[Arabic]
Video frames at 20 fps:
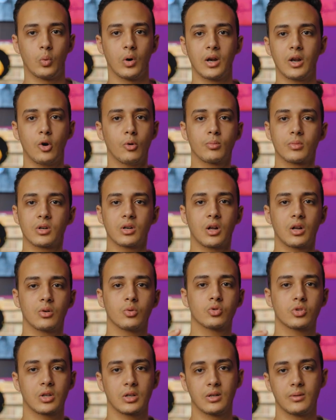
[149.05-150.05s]
ولا عمرنا
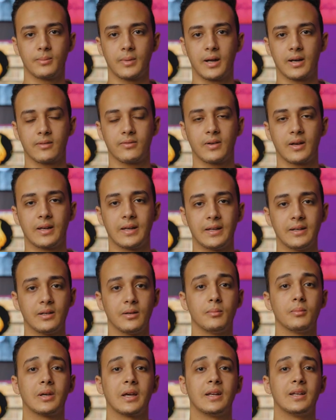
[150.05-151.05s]
هنوصل للمعرفة
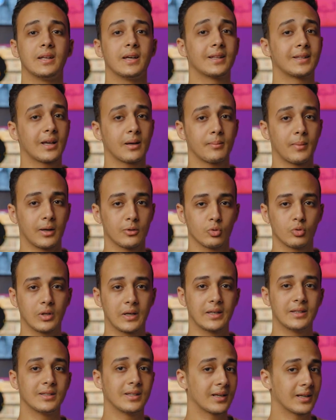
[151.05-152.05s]
لأن إمكانياتك محدودة
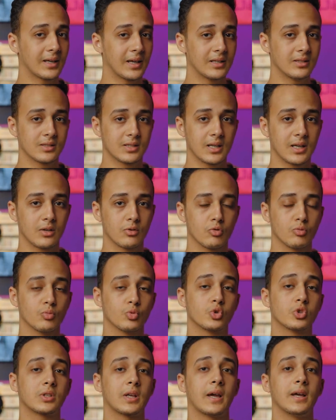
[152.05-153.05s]
جدا كإنسان
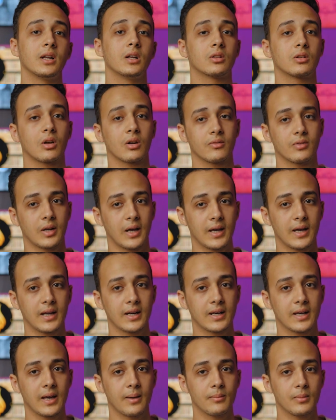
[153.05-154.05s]
ومستحيل تعرف الحياة
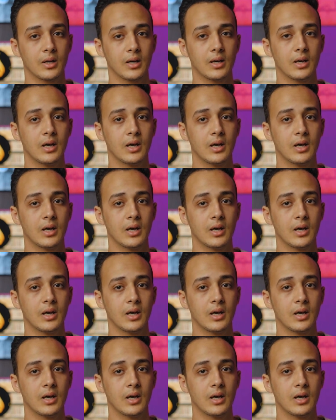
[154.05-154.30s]
الكاملة